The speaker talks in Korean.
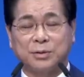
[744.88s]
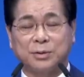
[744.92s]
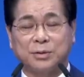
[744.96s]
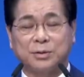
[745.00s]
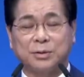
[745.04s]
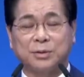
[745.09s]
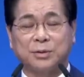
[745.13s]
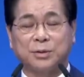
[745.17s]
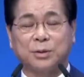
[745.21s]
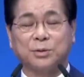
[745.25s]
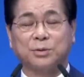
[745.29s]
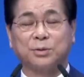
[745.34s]

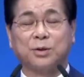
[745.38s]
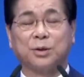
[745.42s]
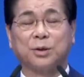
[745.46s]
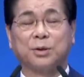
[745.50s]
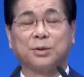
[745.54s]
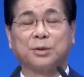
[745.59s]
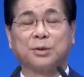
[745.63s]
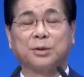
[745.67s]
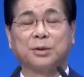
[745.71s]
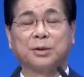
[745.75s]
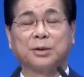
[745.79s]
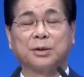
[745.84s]

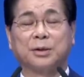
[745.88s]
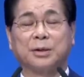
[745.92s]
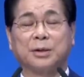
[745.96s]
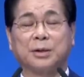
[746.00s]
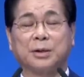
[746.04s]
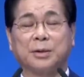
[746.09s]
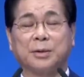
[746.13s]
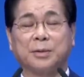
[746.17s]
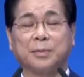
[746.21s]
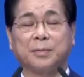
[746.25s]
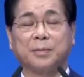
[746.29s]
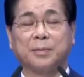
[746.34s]
청소년들은
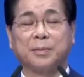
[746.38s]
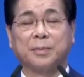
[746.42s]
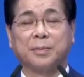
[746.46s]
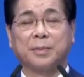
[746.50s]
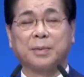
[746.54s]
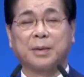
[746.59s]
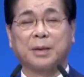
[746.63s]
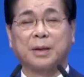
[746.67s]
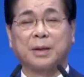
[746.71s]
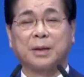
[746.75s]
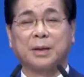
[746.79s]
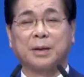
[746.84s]

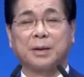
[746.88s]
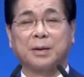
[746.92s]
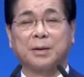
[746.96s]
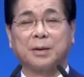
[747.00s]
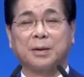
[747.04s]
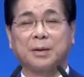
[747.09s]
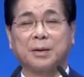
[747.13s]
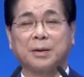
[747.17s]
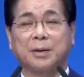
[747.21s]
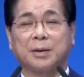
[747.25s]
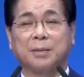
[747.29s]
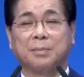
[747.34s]

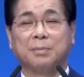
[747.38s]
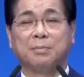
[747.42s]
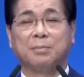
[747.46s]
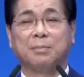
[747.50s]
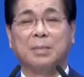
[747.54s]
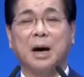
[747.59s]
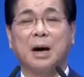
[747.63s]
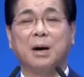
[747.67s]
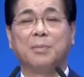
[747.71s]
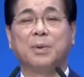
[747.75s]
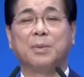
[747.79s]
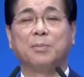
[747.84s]

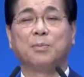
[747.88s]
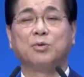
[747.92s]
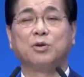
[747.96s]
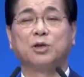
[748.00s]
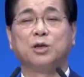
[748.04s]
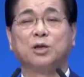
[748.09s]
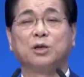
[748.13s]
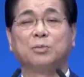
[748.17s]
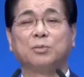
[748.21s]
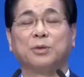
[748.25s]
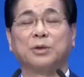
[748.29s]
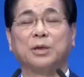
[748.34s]
마음이
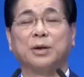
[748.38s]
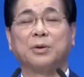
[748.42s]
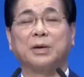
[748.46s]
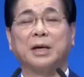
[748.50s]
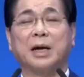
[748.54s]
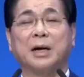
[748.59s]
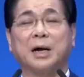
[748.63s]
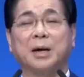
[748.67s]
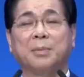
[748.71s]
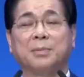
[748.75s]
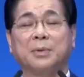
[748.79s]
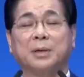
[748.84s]
무지지 못하고
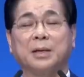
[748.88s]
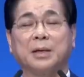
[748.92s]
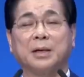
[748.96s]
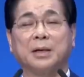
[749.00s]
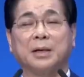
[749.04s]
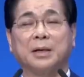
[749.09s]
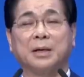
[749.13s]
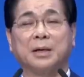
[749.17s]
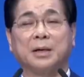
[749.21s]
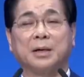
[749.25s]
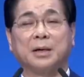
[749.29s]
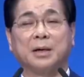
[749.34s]
약합니다.
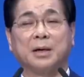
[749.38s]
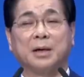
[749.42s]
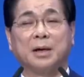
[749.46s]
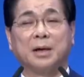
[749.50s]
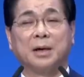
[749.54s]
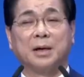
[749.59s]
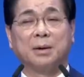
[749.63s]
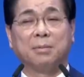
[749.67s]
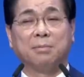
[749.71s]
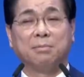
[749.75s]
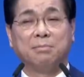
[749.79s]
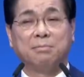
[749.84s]

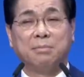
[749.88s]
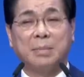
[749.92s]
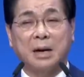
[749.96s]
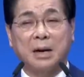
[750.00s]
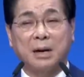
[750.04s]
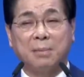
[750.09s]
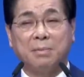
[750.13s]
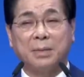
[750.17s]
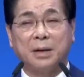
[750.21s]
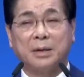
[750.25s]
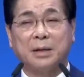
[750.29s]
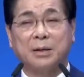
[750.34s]
말
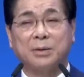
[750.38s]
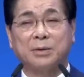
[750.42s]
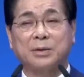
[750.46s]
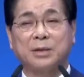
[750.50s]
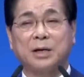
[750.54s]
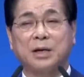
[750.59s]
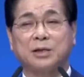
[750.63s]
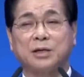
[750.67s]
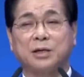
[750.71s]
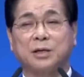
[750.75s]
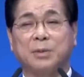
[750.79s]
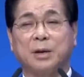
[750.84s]
한마디에도
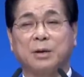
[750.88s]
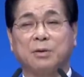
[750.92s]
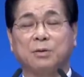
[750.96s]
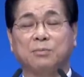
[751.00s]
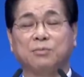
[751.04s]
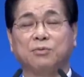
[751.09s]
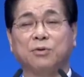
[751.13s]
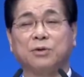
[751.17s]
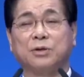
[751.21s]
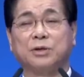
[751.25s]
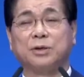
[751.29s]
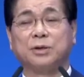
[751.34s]
상처받고
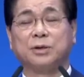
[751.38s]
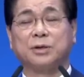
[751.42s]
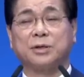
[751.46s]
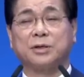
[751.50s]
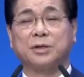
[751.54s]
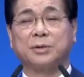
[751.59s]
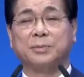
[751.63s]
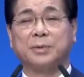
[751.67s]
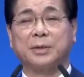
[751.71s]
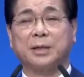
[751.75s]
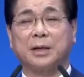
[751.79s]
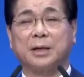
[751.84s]
무너지는
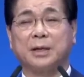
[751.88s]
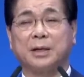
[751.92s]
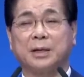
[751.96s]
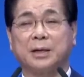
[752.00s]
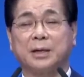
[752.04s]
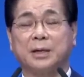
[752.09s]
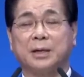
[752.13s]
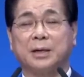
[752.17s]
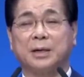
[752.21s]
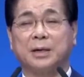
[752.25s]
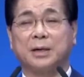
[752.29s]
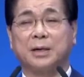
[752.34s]
것입니다.
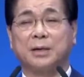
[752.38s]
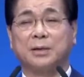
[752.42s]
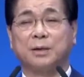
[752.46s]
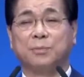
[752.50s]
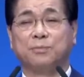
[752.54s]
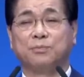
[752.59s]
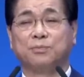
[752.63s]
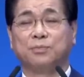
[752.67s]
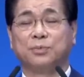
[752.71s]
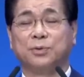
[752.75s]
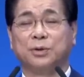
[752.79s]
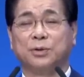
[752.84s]
그래서
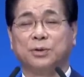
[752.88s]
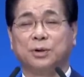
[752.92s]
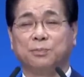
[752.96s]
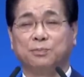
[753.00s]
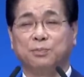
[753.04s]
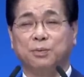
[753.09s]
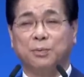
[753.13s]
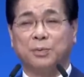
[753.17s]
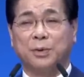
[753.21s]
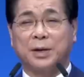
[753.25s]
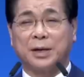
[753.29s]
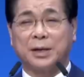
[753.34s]
늘
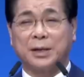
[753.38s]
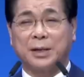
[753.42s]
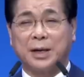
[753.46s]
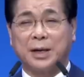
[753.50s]
부모가